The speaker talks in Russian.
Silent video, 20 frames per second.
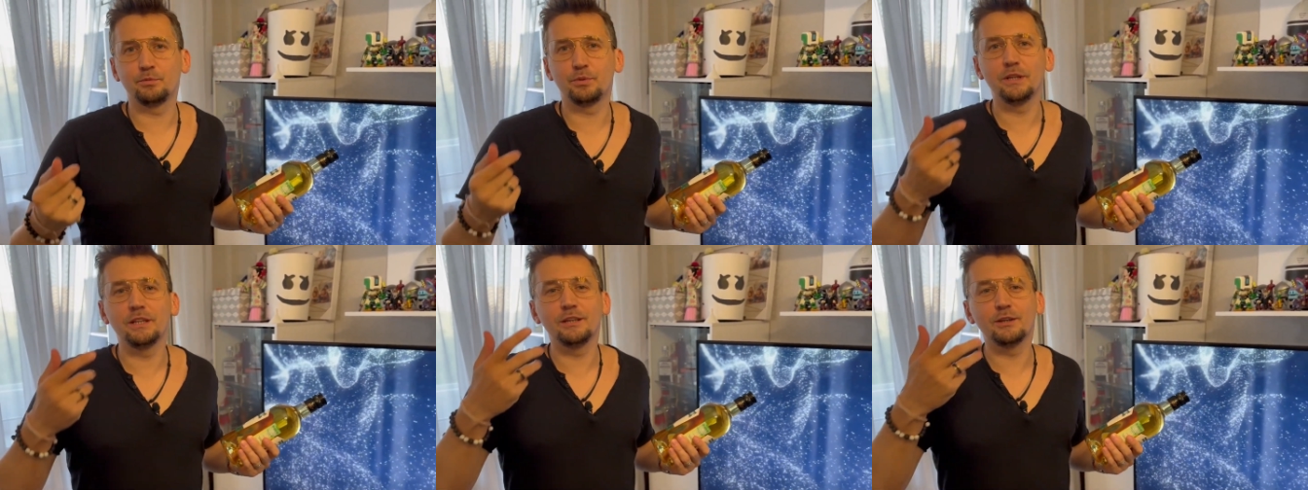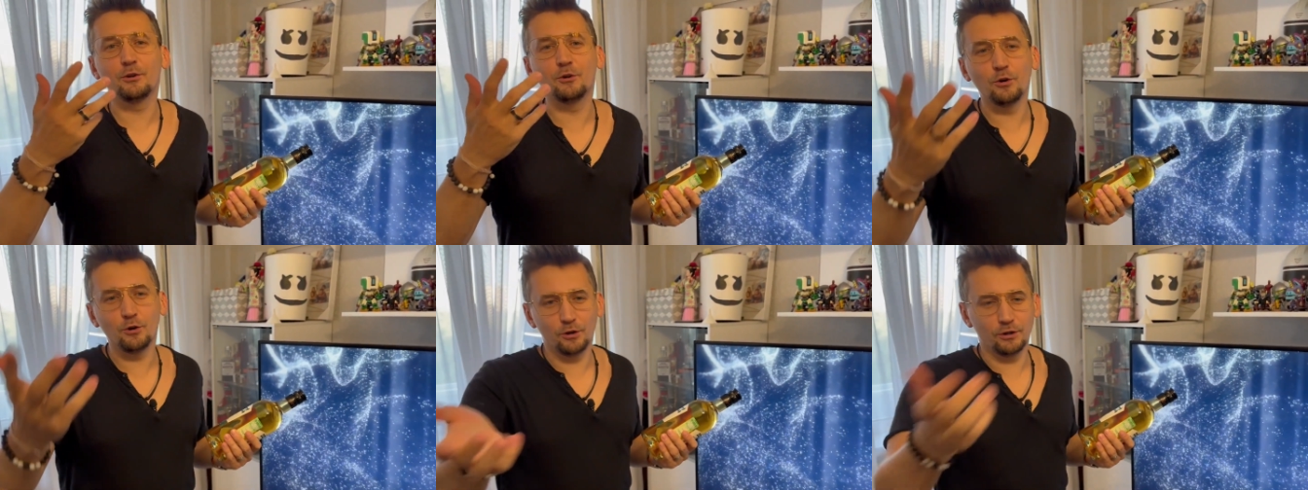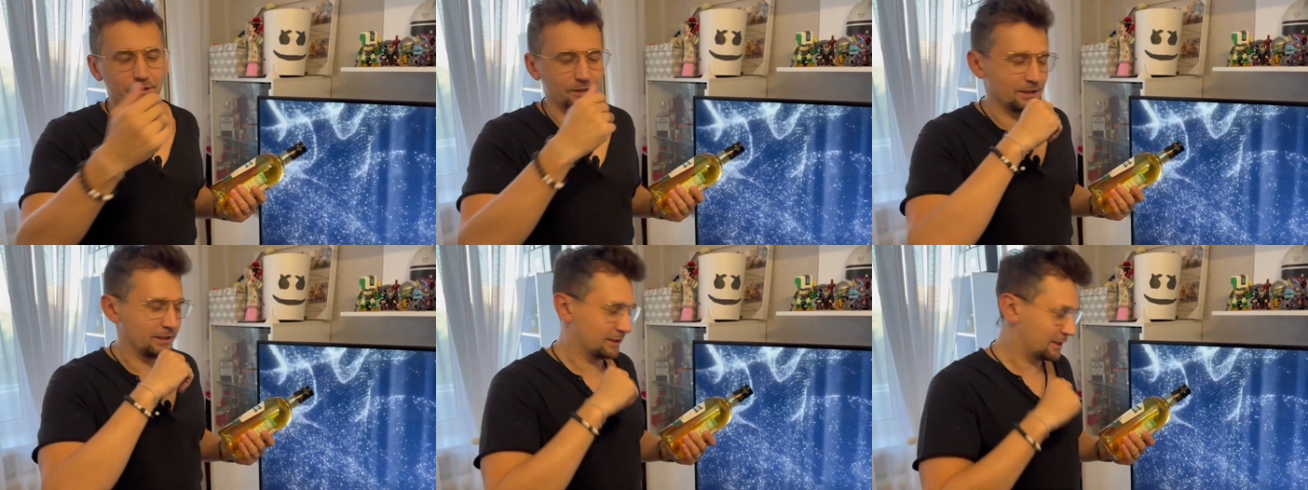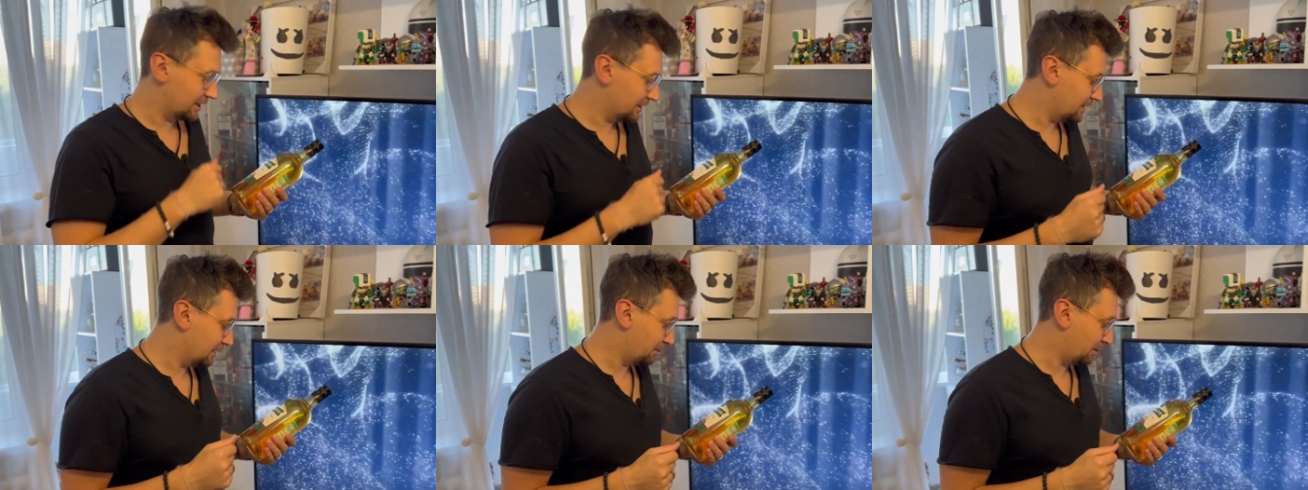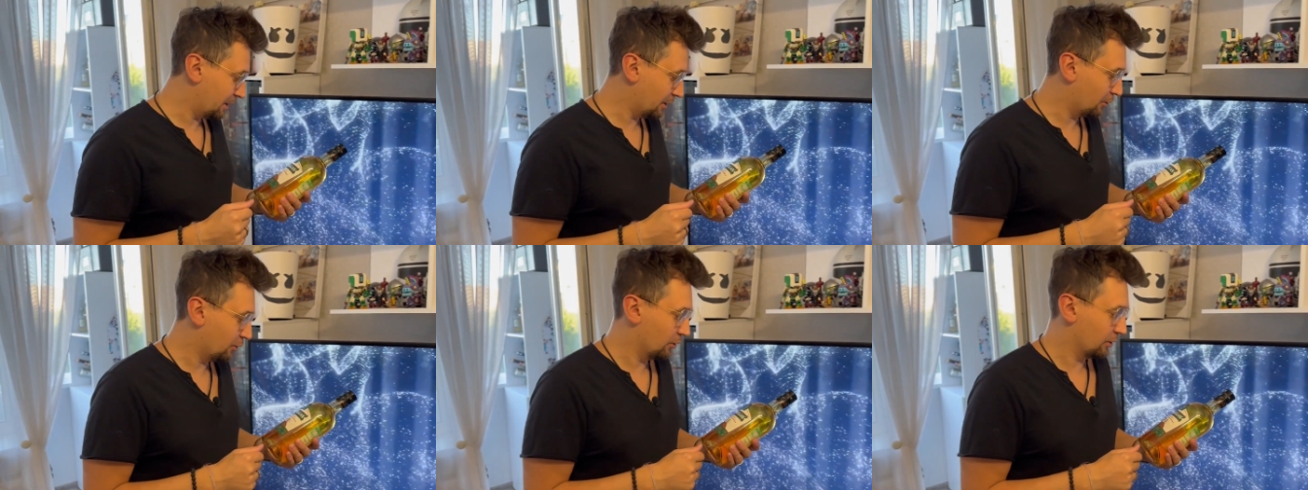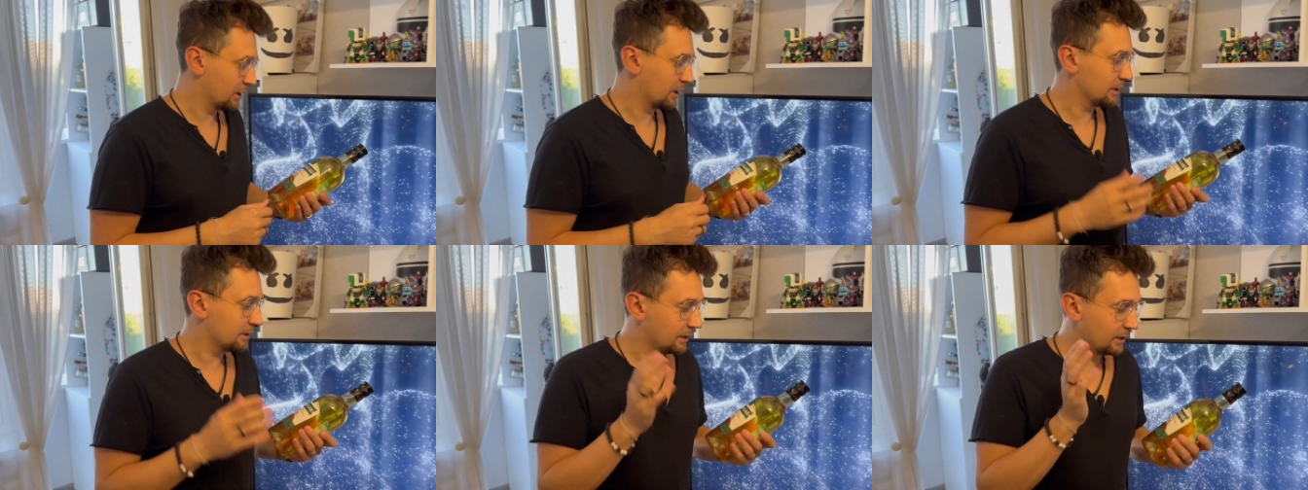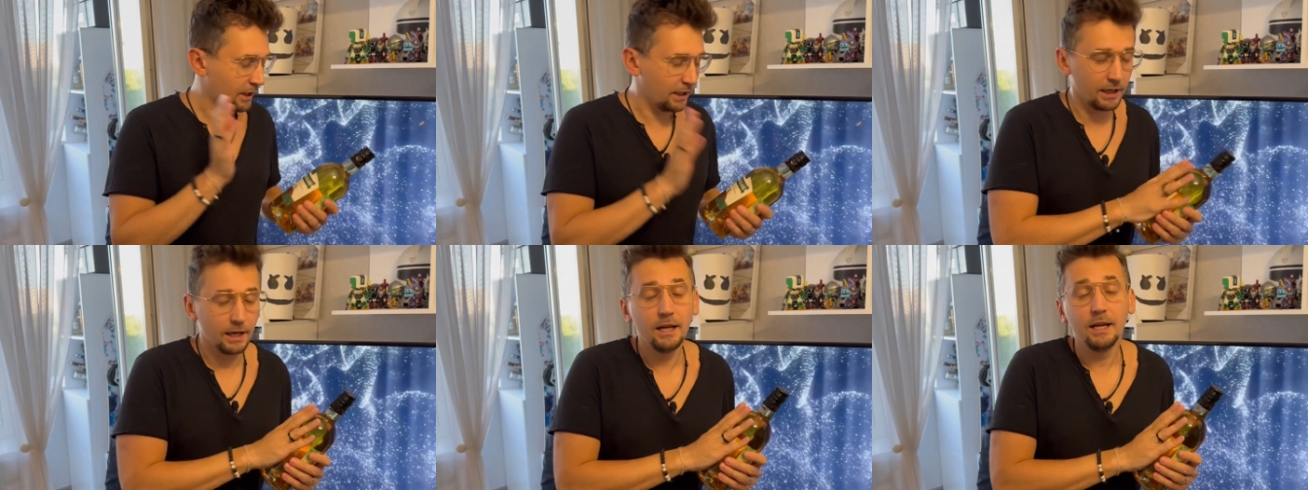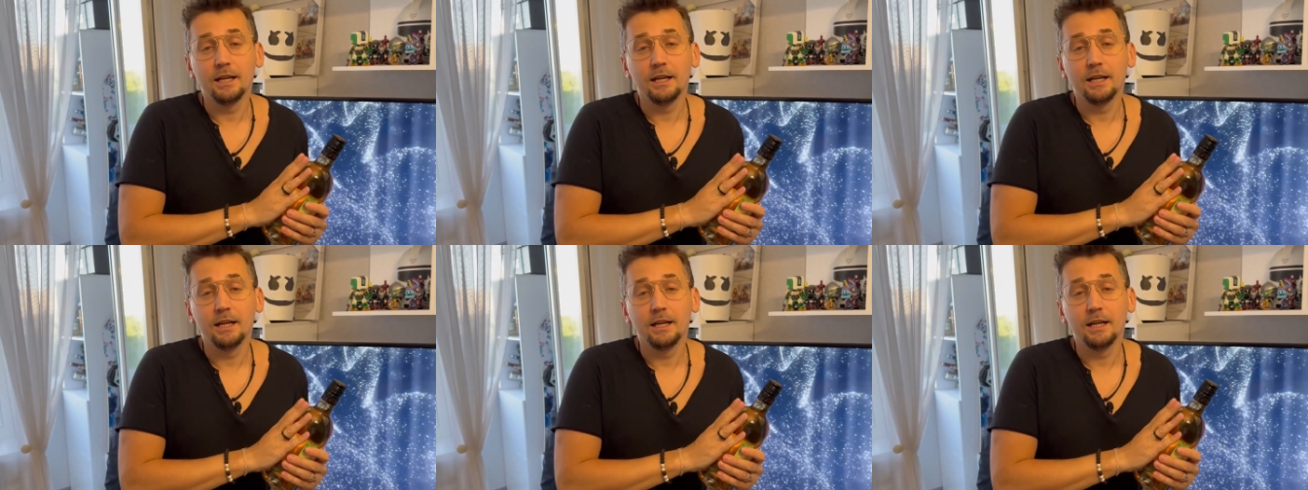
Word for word: Перегонка, тройная перегонка, да.